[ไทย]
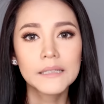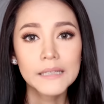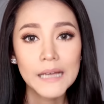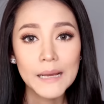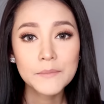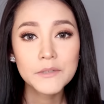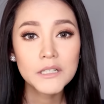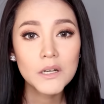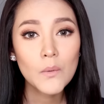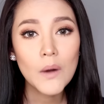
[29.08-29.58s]
แก้
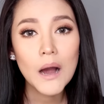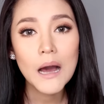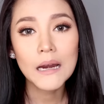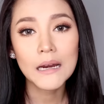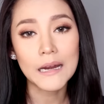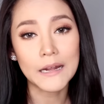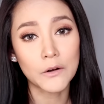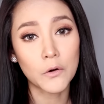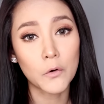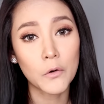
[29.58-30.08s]
มเชื่อว่าห
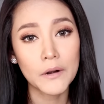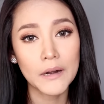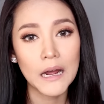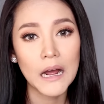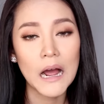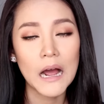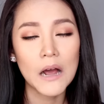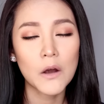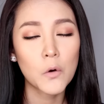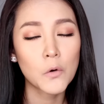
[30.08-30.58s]
ลายๆคนนะ
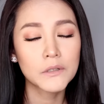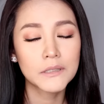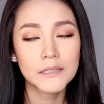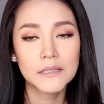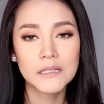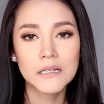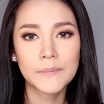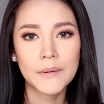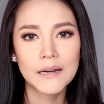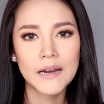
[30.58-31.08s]
คะ คงจะ
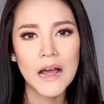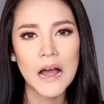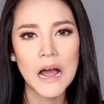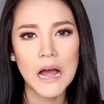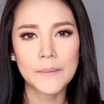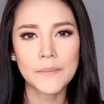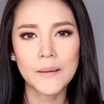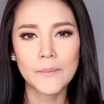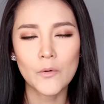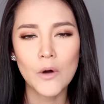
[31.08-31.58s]
เจอปัญหา
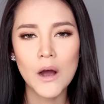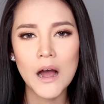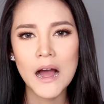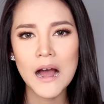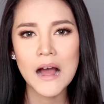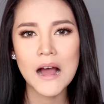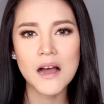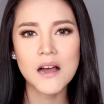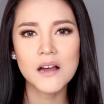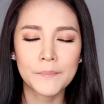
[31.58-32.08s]
แบบว่า
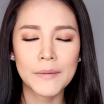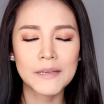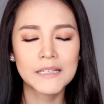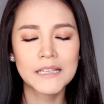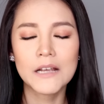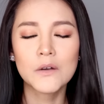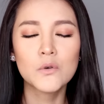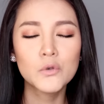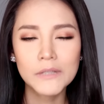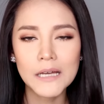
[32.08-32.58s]
ไป
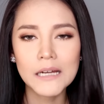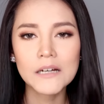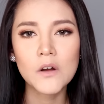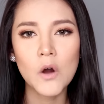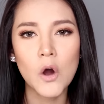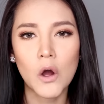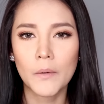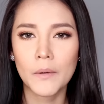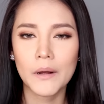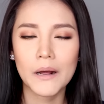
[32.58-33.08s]
ใช้คูชั่นข
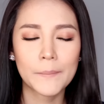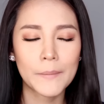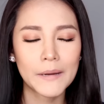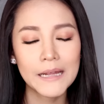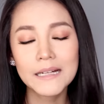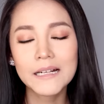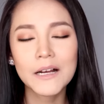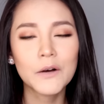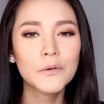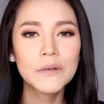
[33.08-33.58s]
องประเท
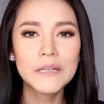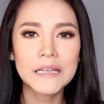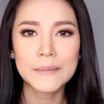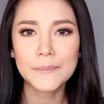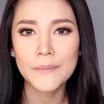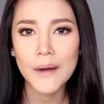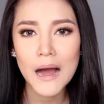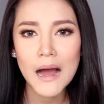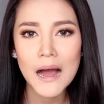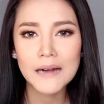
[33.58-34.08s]
ศเกาหลี
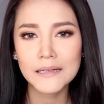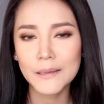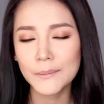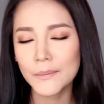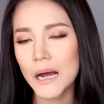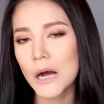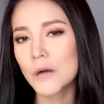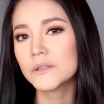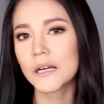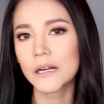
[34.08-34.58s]
บ้าง นำ
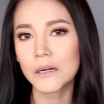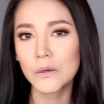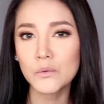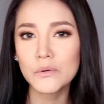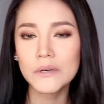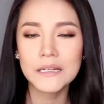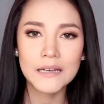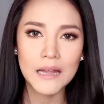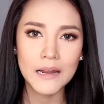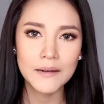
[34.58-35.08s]
เข้าจากนู่น
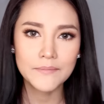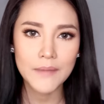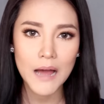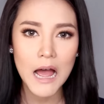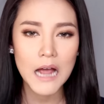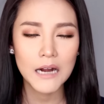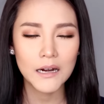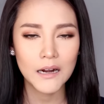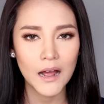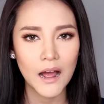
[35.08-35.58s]
นี่นั่นบ้า
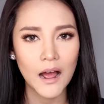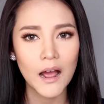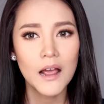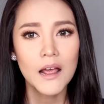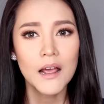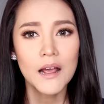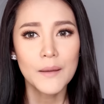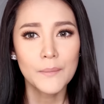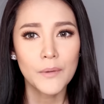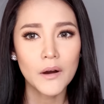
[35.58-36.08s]
งนะคะ
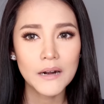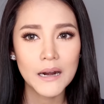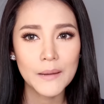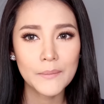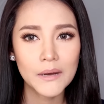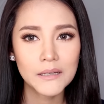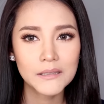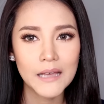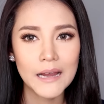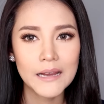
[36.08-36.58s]
พอ
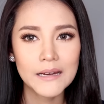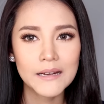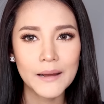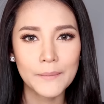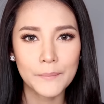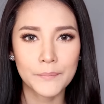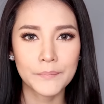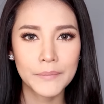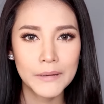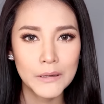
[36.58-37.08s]
นำมาใช้กับ
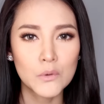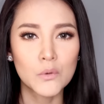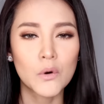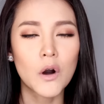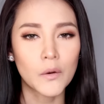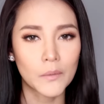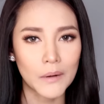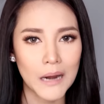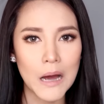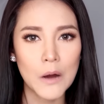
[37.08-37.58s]
ผิวข
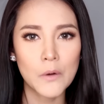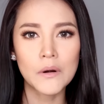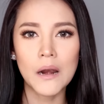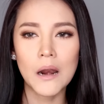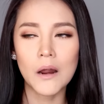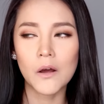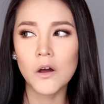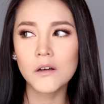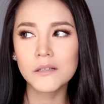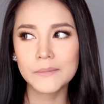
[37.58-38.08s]
องเรา
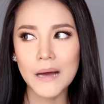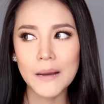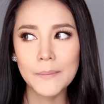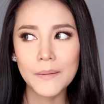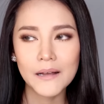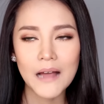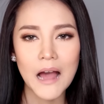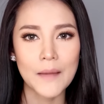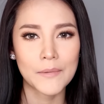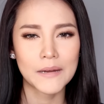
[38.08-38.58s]
แล้วก็สภาพ
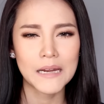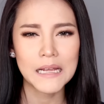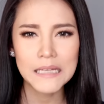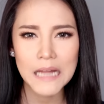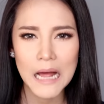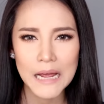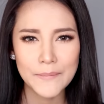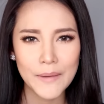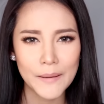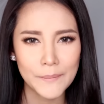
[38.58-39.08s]
อากาศประเทศ
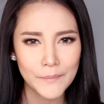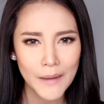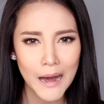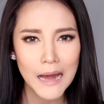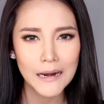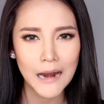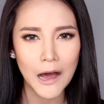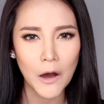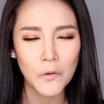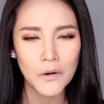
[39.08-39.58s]
ไทยแบบบ้า
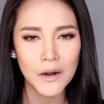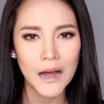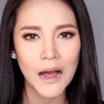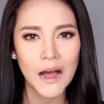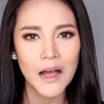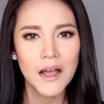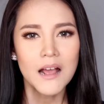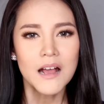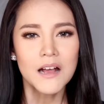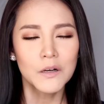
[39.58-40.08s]
นเรานะคะ
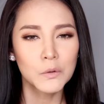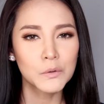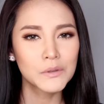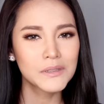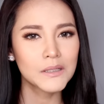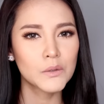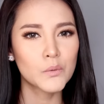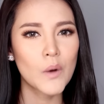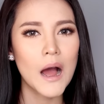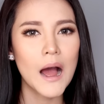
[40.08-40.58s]
รู้
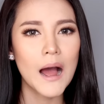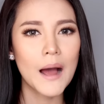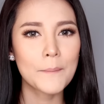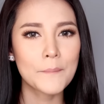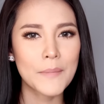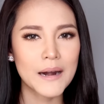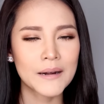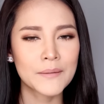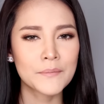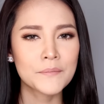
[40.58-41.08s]
สึกว่า
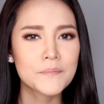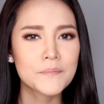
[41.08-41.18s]
มัน